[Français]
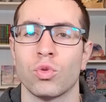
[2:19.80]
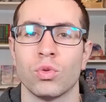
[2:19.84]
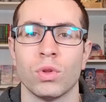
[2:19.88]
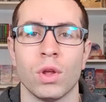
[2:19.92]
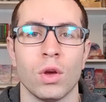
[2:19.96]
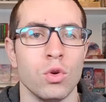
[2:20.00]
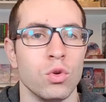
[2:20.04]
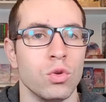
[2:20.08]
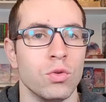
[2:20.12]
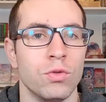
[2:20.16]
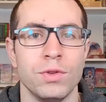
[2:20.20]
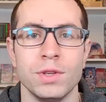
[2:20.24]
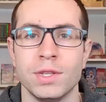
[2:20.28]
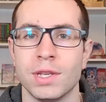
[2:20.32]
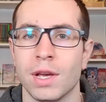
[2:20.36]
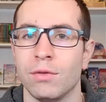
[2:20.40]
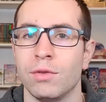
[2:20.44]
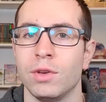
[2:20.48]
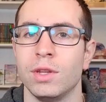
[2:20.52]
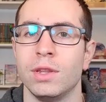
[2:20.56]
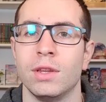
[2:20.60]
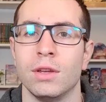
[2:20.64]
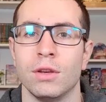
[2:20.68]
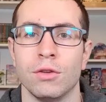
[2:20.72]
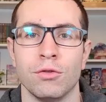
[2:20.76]
qu'on a eu
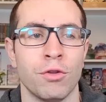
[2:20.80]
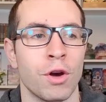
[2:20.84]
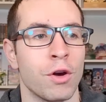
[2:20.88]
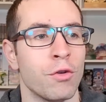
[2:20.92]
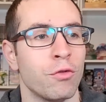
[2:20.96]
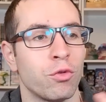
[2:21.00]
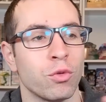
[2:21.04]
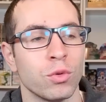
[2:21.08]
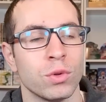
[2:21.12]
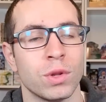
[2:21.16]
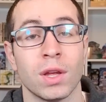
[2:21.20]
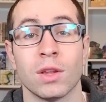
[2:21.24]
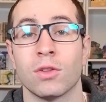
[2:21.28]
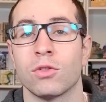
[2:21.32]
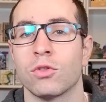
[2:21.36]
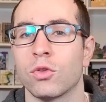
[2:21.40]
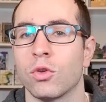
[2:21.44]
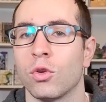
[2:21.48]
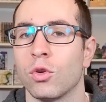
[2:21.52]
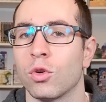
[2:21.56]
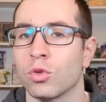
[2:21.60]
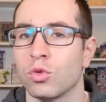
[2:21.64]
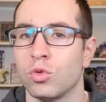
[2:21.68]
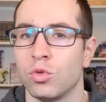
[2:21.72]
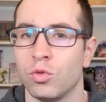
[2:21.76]
vis-à-vis des 20
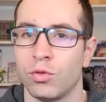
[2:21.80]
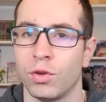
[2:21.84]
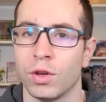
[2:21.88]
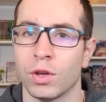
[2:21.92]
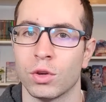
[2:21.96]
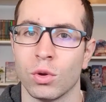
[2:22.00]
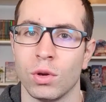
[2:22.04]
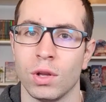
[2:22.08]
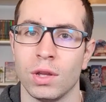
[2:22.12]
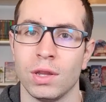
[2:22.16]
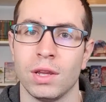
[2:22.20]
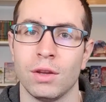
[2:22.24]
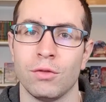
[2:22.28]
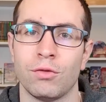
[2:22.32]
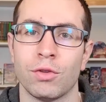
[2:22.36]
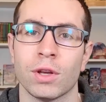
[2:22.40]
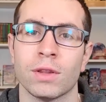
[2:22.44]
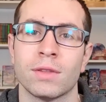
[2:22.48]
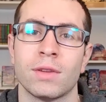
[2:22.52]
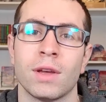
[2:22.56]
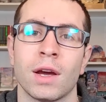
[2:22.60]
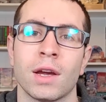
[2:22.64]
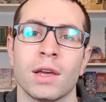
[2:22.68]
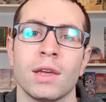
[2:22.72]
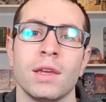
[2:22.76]
fondateurs, du fait que les
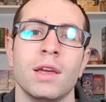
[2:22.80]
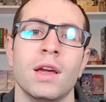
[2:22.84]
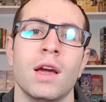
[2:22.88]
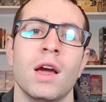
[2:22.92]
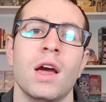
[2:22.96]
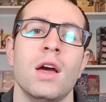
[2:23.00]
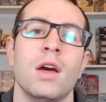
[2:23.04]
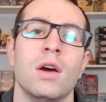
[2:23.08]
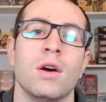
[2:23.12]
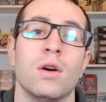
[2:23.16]
Nefertari,